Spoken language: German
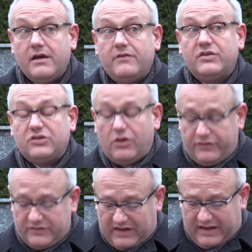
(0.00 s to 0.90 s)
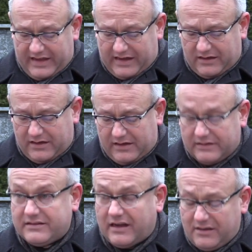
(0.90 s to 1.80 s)
Wir dürfen daher
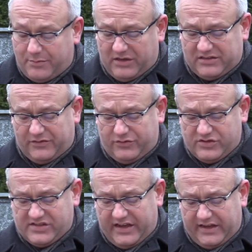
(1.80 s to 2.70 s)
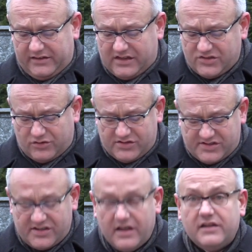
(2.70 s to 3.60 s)
dankbar dafür sein, dass
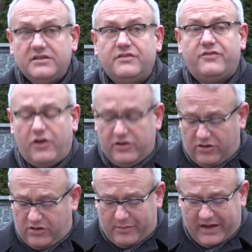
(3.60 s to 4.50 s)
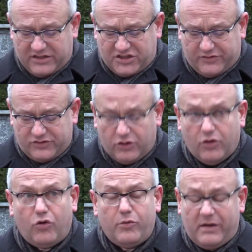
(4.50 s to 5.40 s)
uns die Völkergemeinschaft
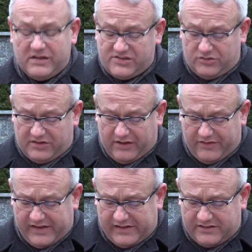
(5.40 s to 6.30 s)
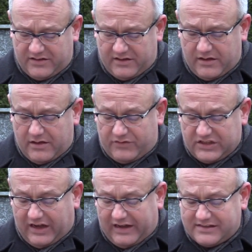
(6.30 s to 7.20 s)
Europas und der Welt
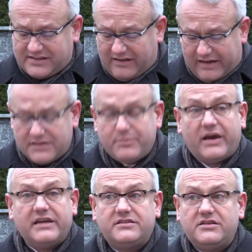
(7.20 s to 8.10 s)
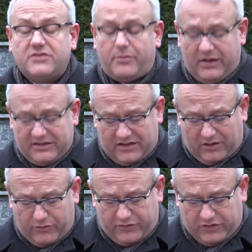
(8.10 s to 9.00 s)
wieder als gleichberechtigter Partner
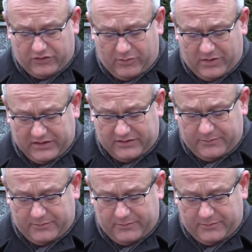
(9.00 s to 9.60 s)
aufgenommen hat.